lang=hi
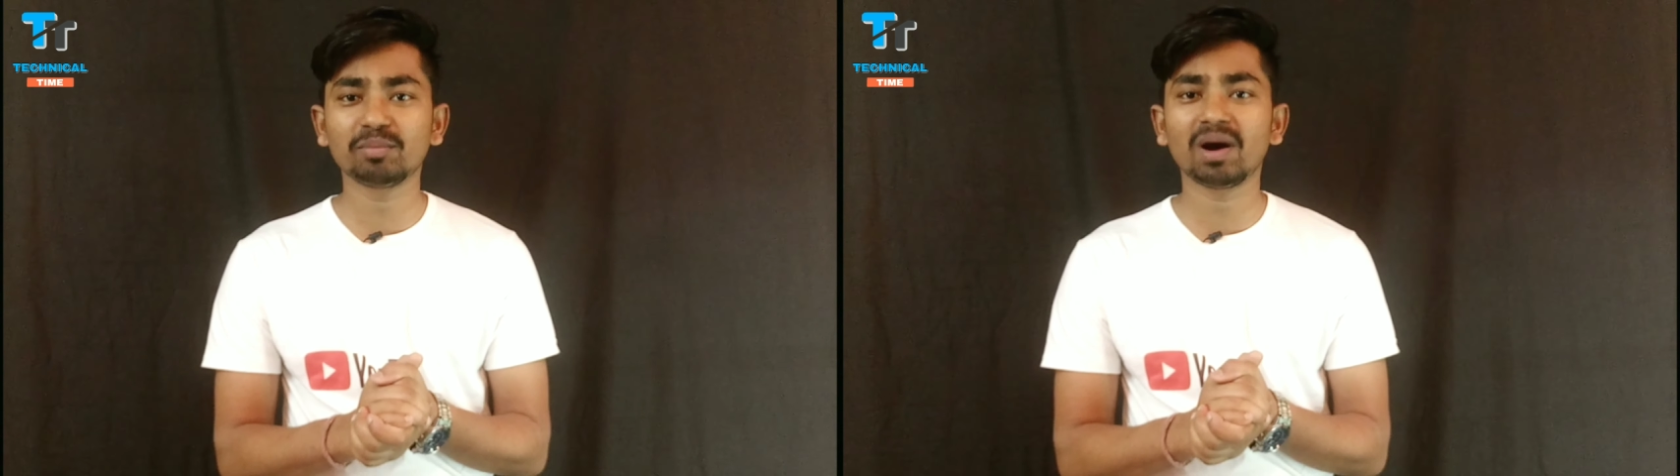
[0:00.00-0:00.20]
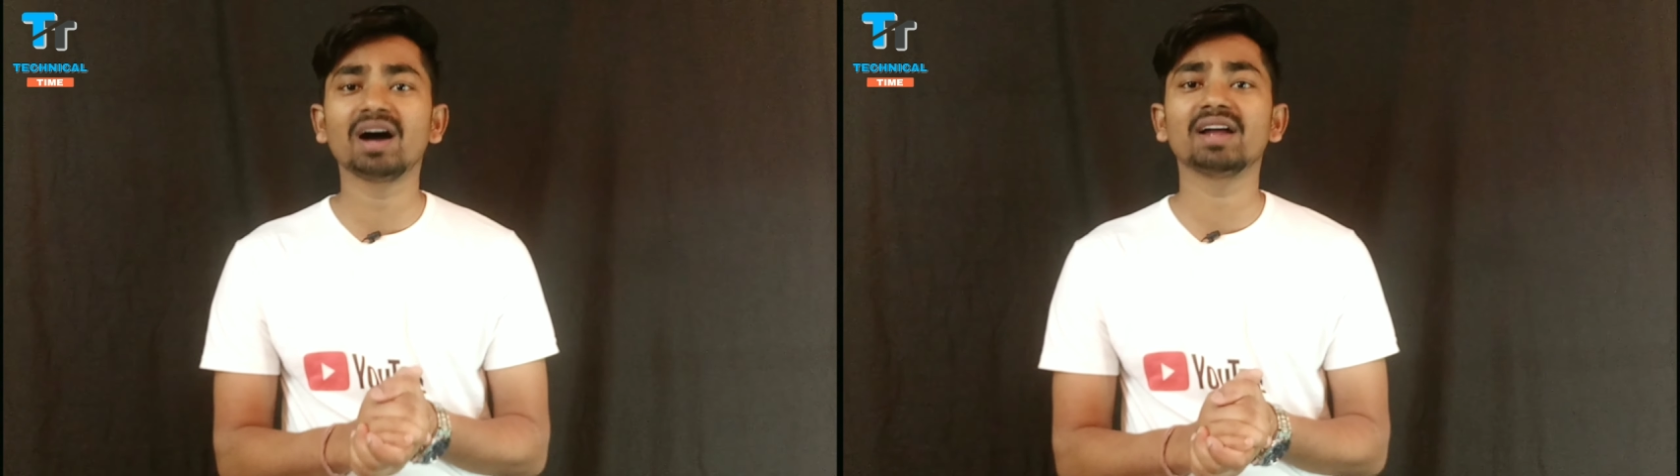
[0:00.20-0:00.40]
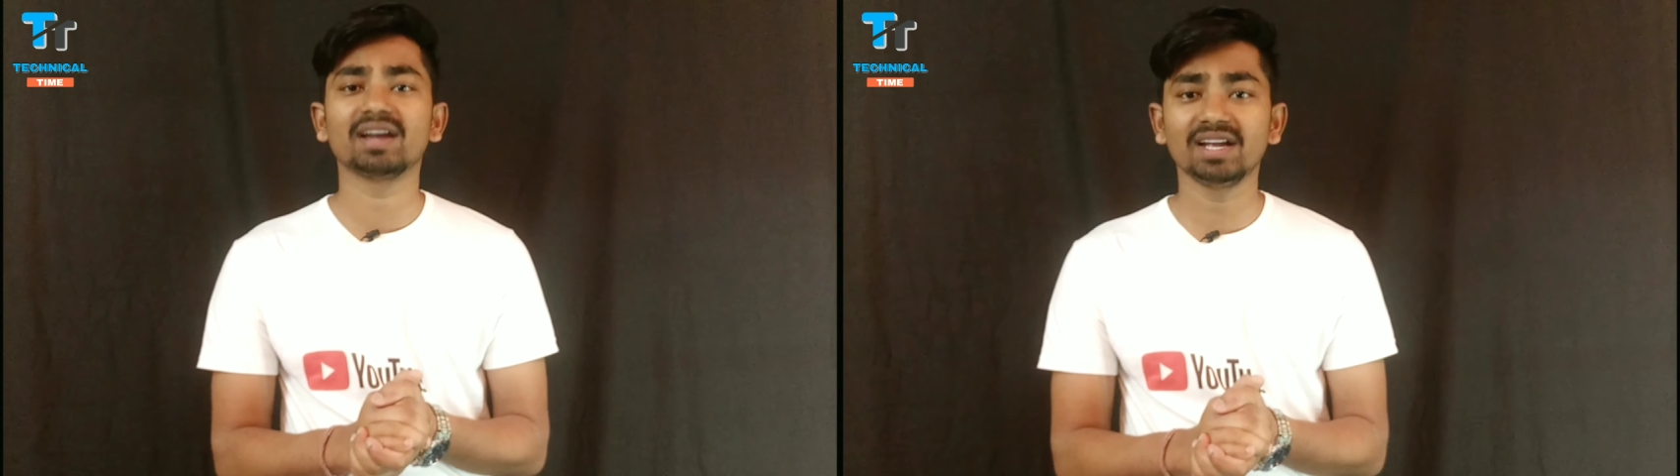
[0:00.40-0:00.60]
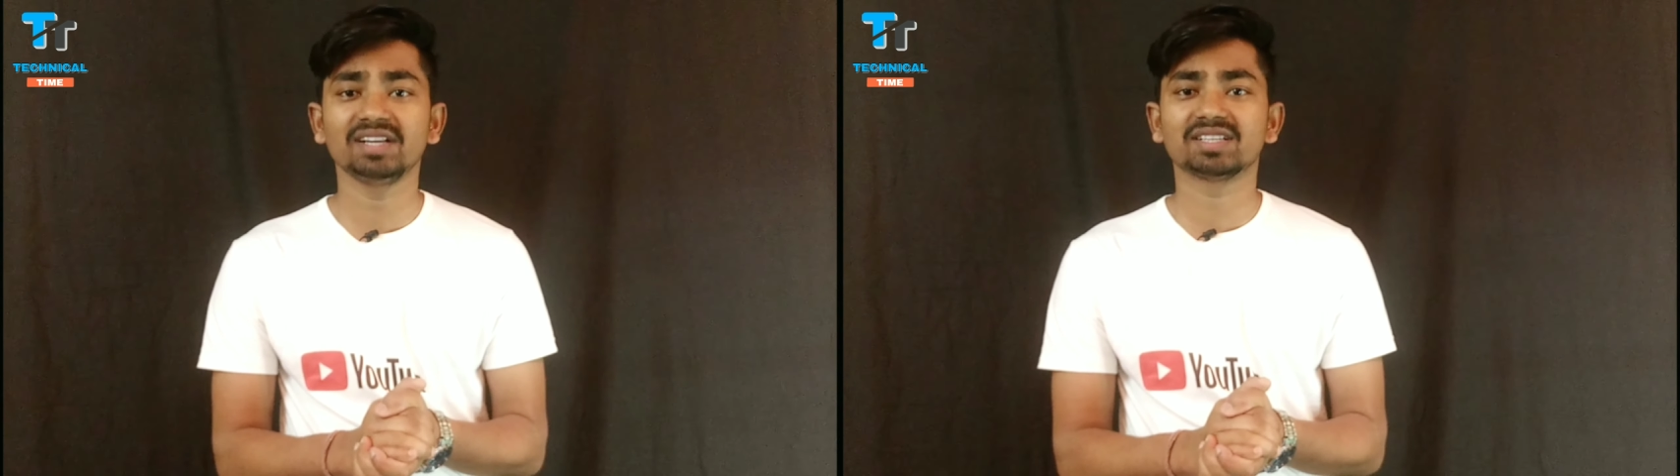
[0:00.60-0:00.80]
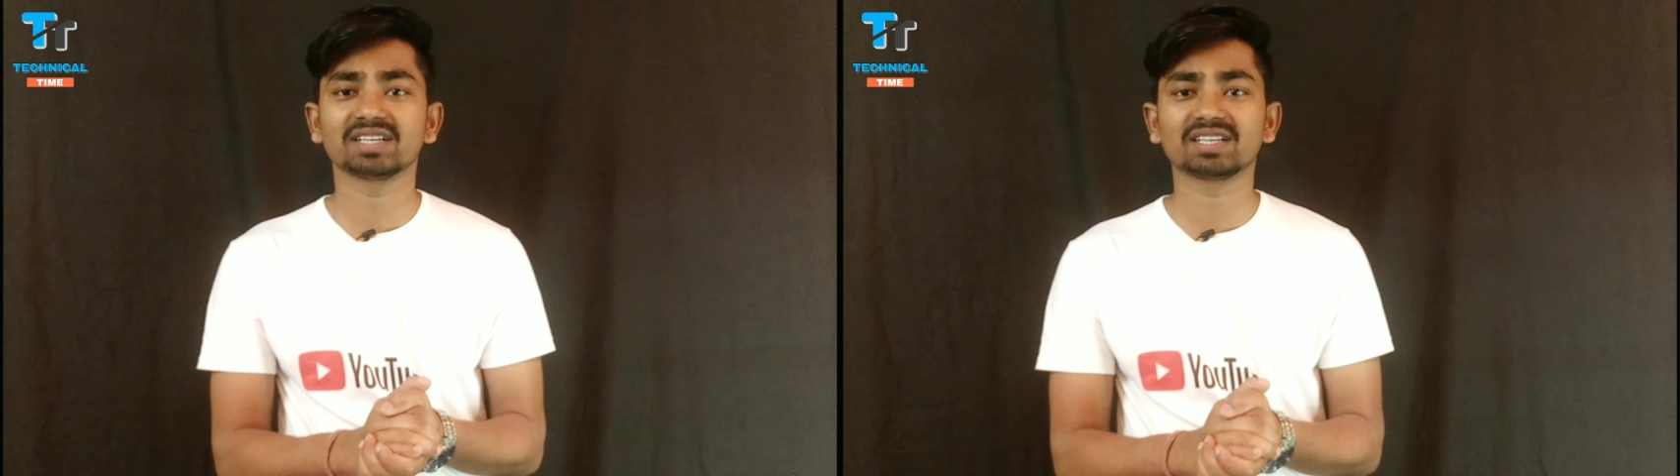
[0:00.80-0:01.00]
गुड
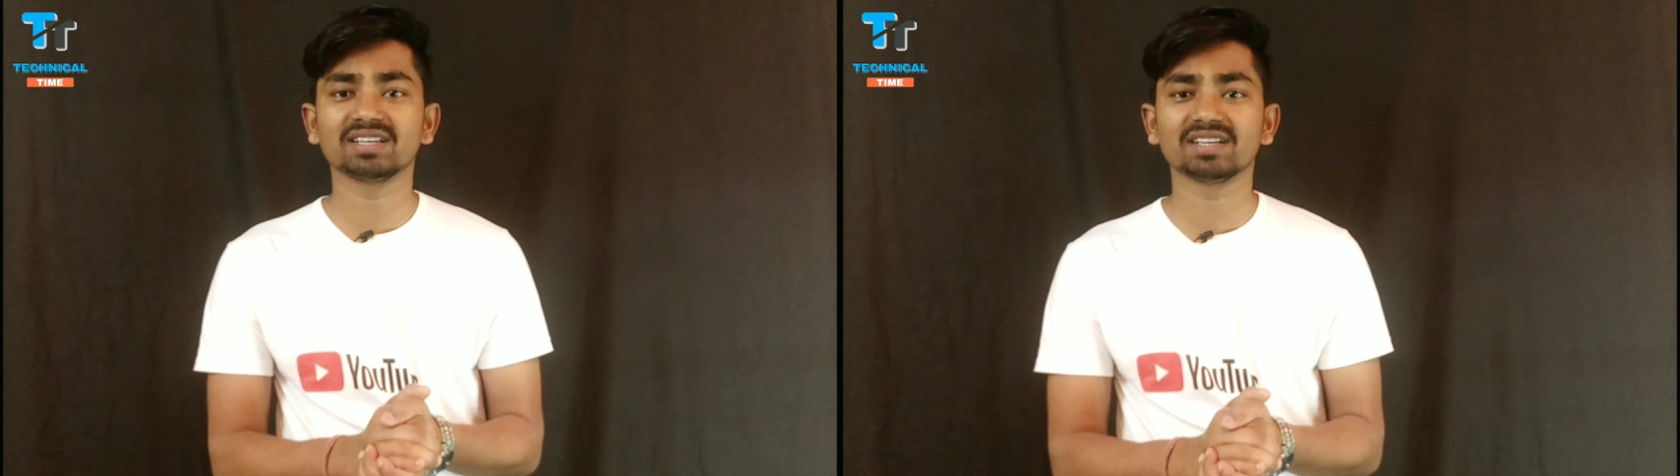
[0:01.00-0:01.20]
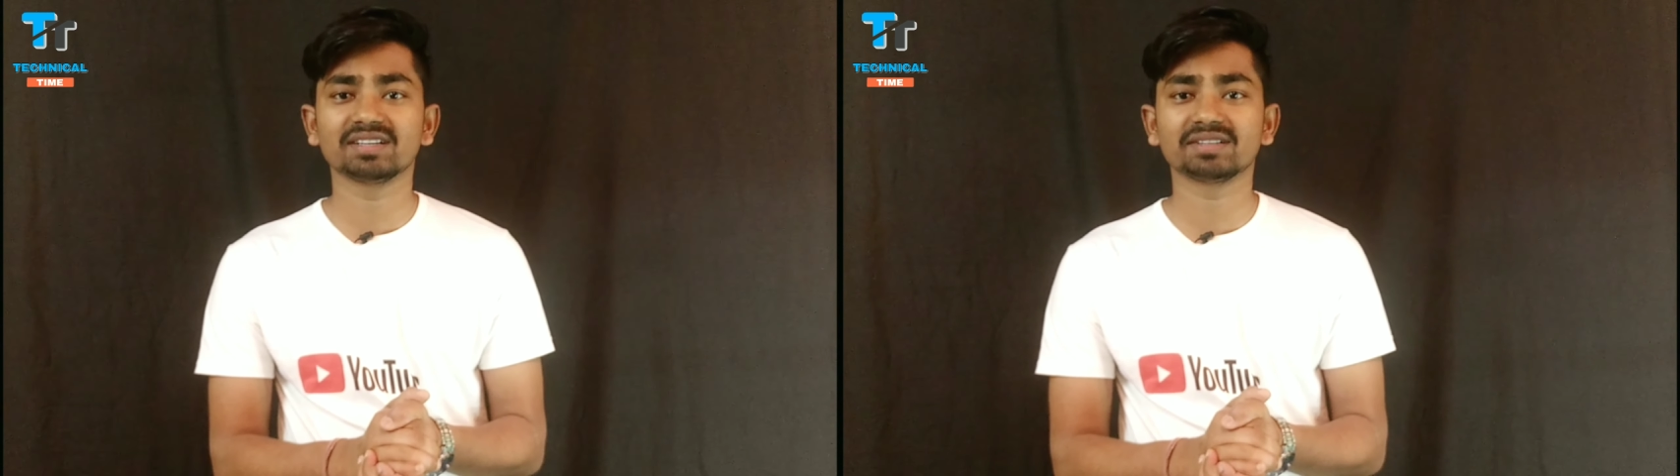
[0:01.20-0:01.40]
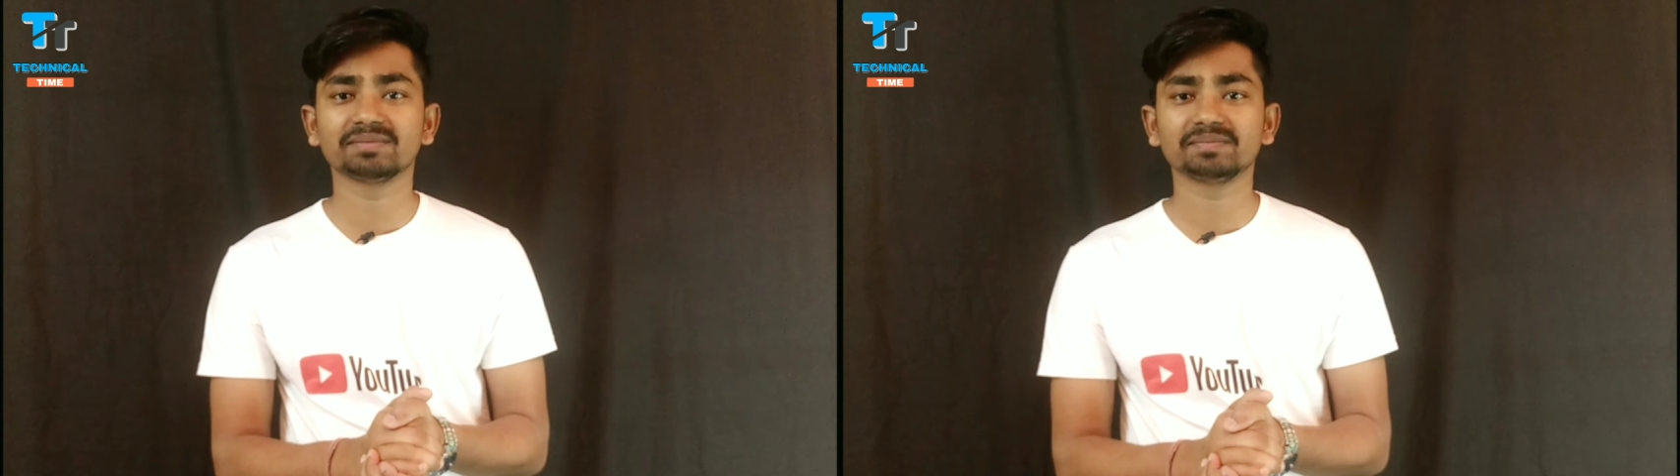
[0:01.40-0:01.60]
बाय एंड टेक केयर